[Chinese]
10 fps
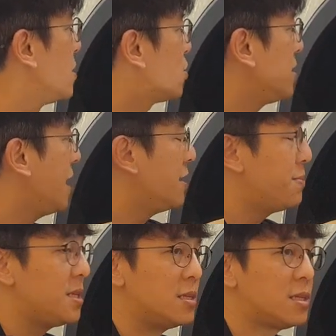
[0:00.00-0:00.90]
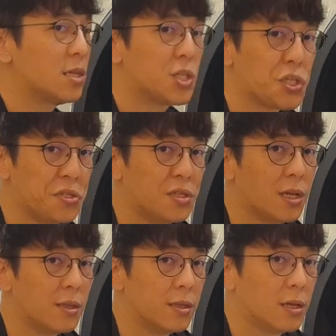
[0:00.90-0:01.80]
所以它的避震器的行
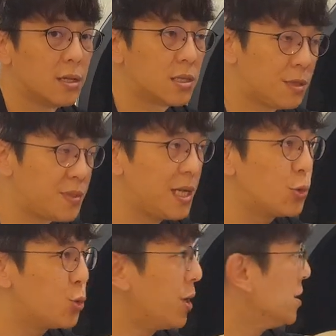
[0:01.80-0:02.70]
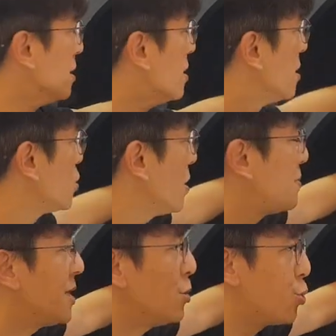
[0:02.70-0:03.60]
程是比较短的，所以比
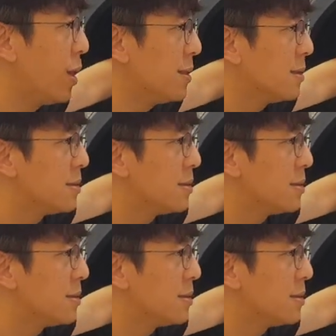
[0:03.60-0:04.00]
较短。